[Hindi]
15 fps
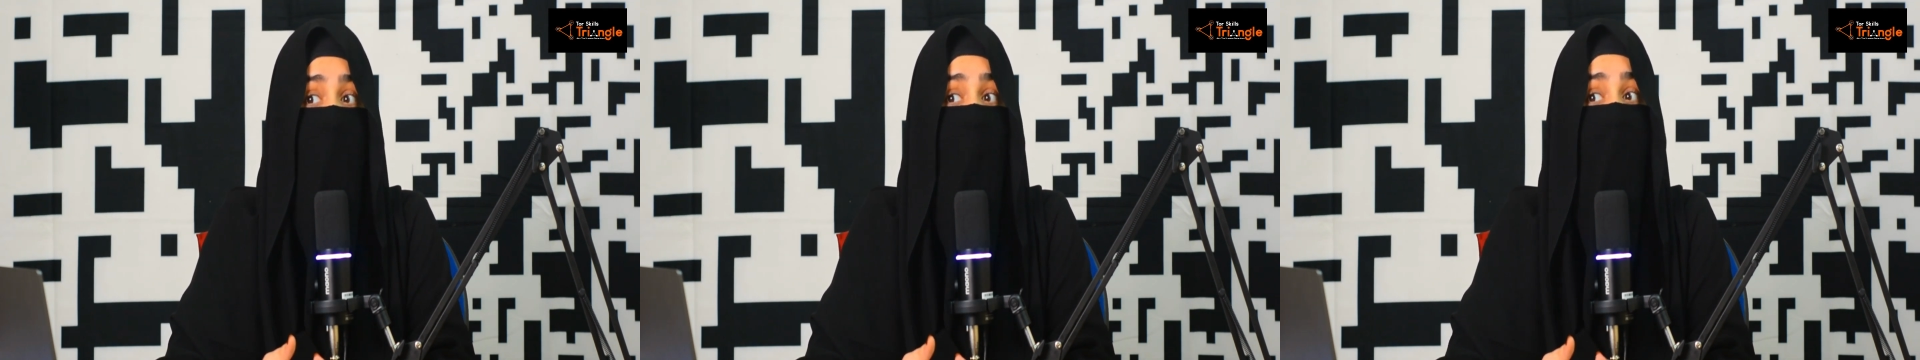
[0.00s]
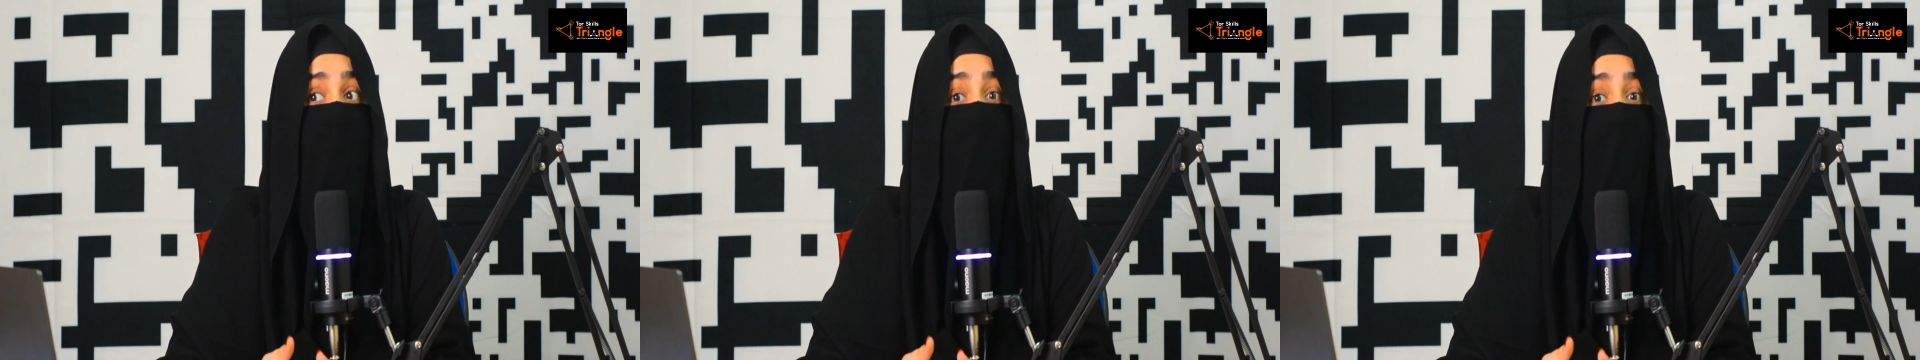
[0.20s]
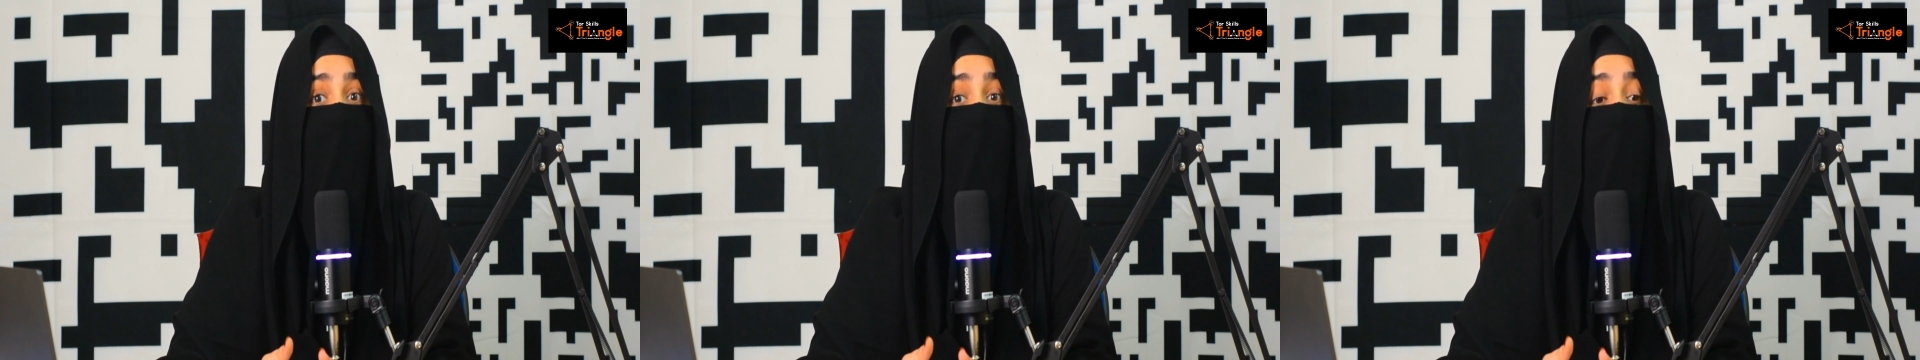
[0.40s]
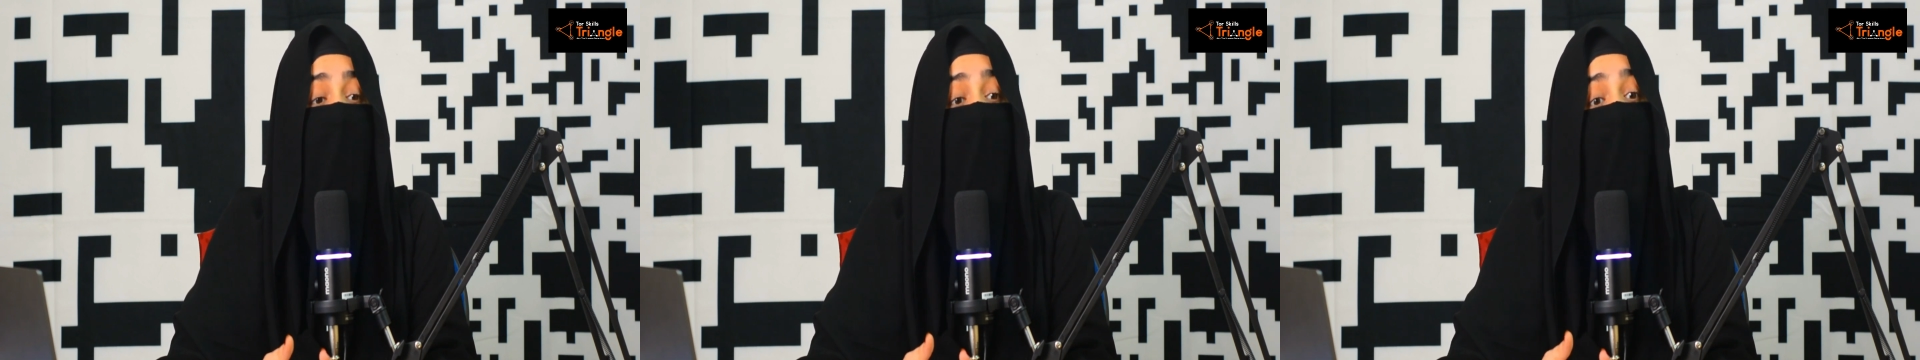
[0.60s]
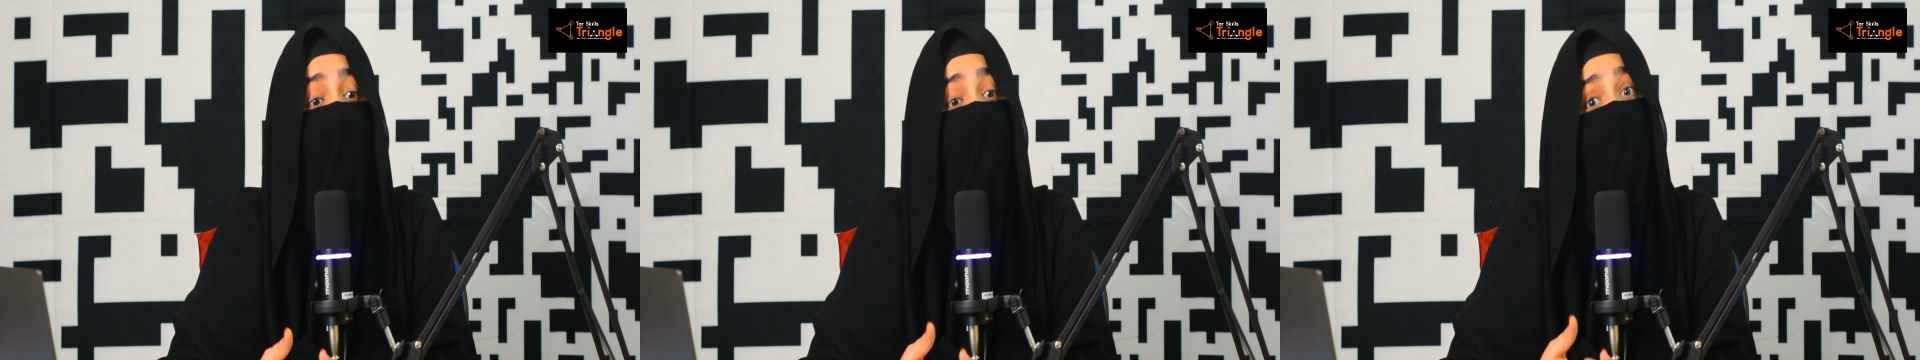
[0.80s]
फिर
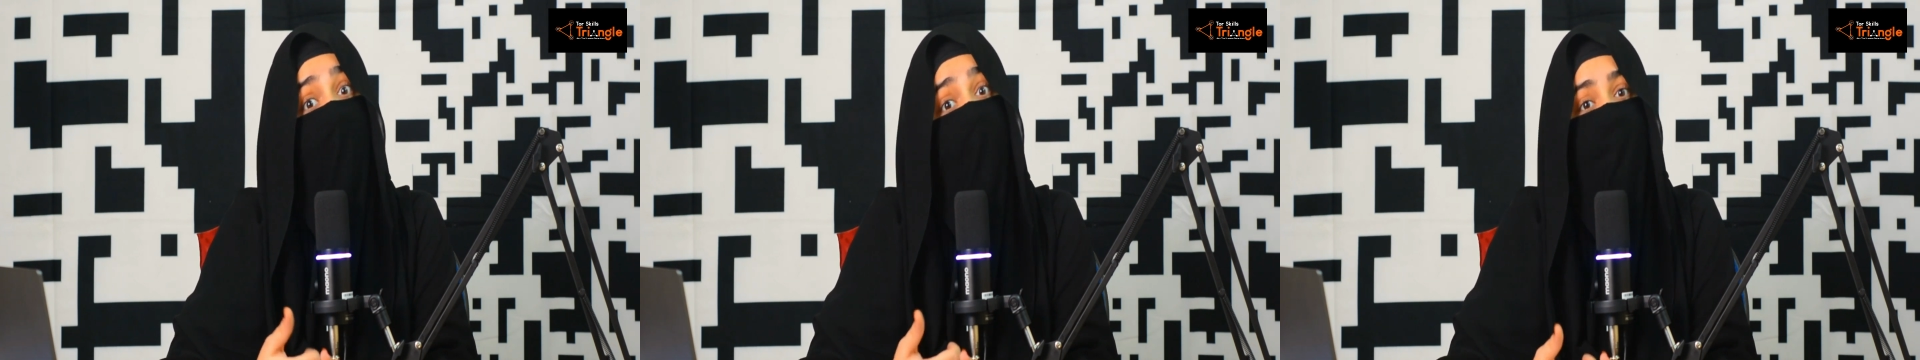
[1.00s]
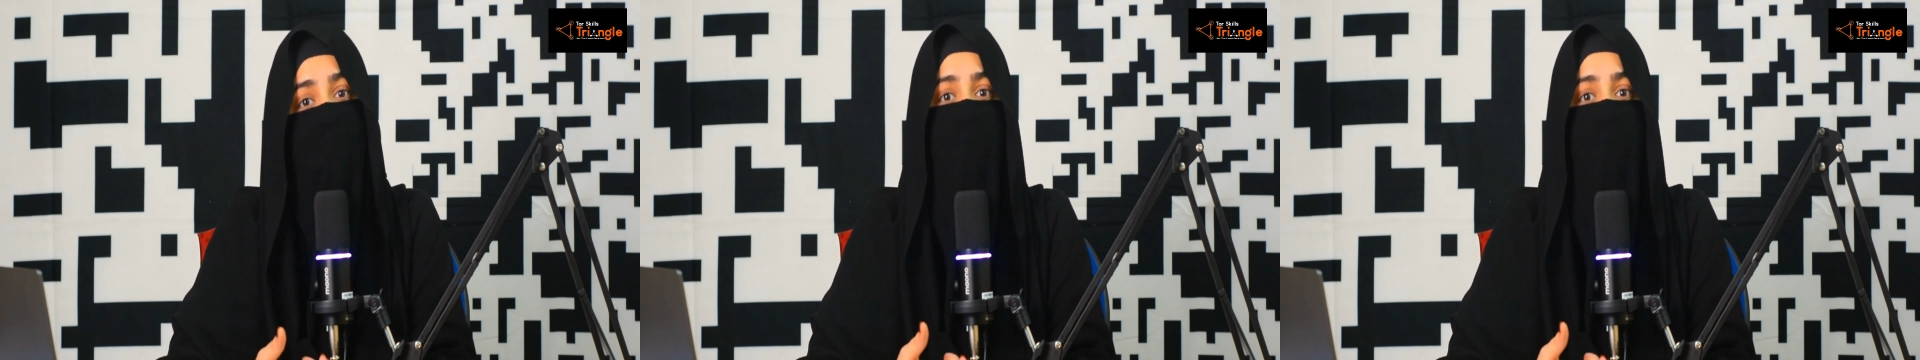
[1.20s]
बार बार